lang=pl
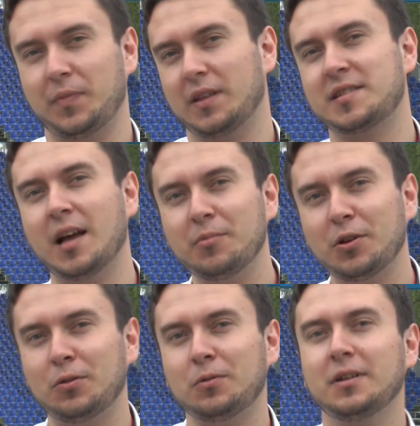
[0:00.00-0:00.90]
Za
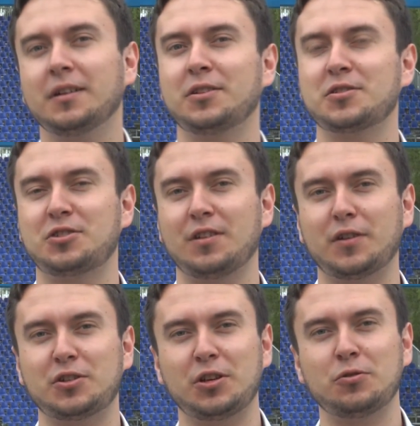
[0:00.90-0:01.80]
mną
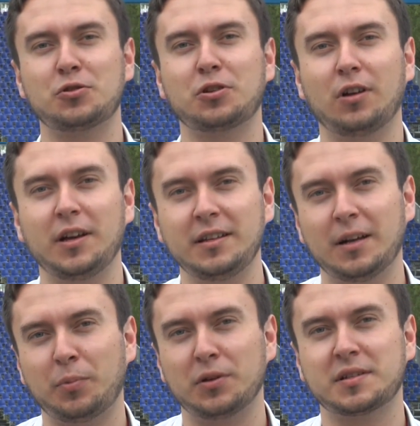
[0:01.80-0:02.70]
rozgrzewa się już
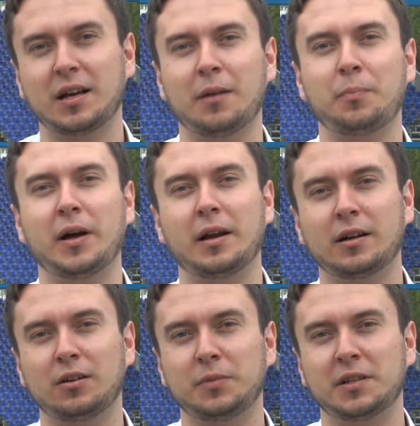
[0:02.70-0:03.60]
kolejna polska para
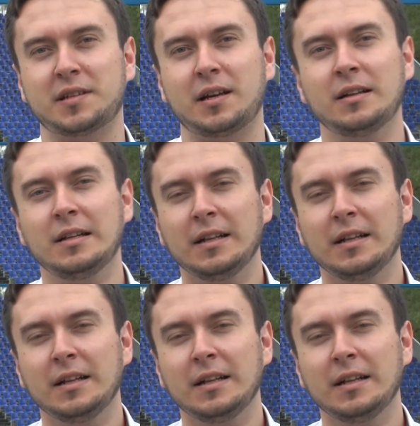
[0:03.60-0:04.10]
kobieca,